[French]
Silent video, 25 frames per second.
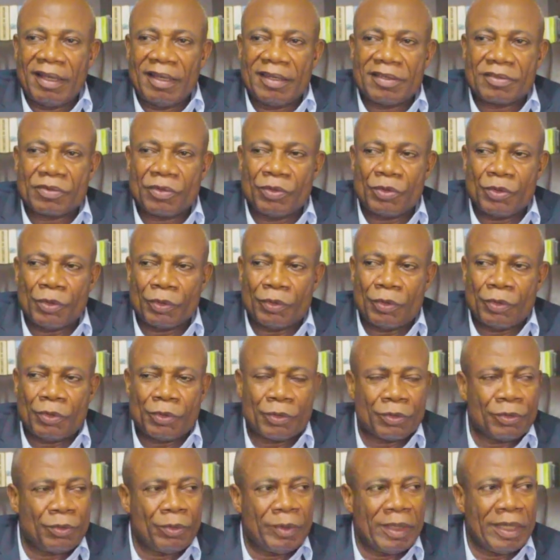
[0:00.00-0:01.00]
Est-ce qu'au jour
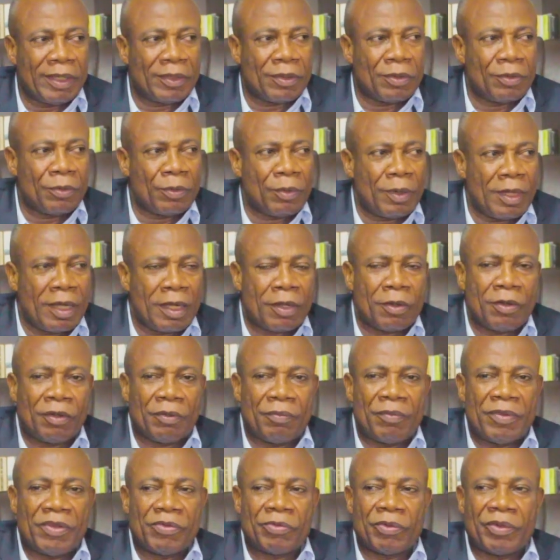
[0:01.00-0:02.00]
d'aujourd'hui, les Congos ont
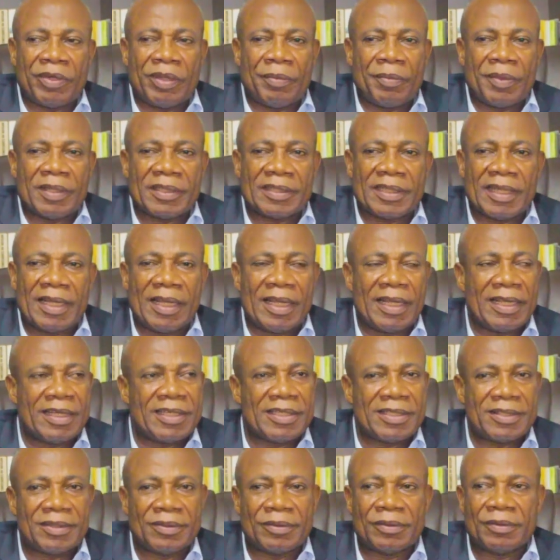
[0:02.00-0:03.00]
encore besoin des
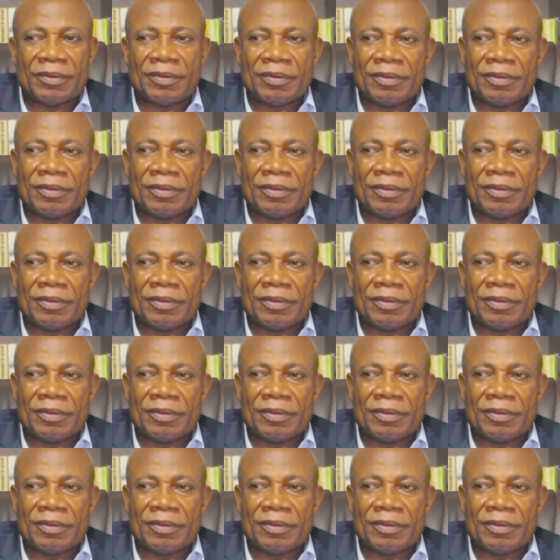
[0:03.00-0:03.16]
messages